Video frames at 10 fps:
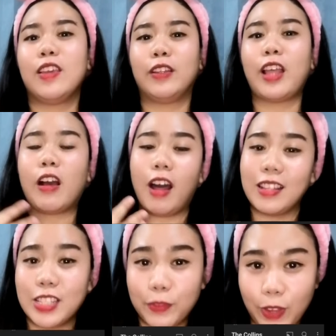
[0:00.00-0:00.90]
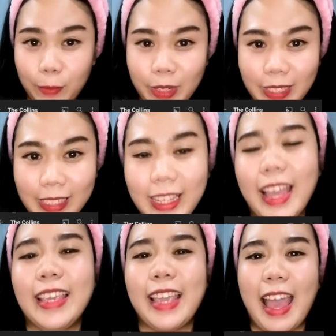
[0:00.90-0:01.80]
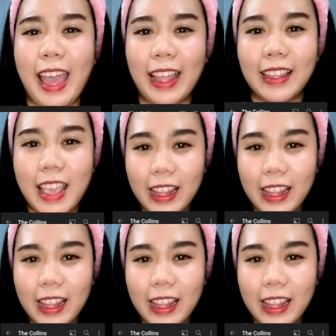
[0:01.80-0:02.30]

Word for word: ng The Collins Family. Ayan.